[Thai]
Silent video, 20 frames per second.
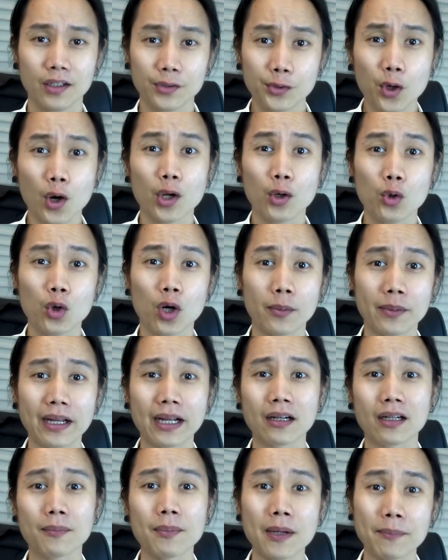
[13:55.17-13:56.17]
โดยรวมนะค
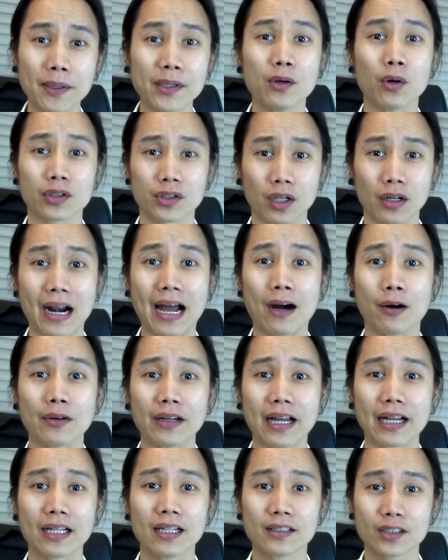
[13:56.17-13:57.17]
รับก็เป็นประโยชน์ต่อเรา
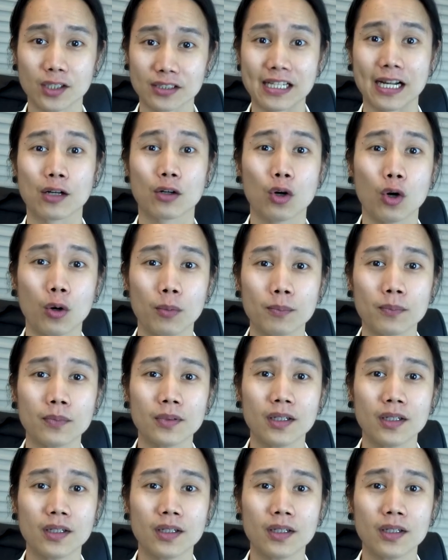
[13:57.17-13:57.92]
นะต่อสังคม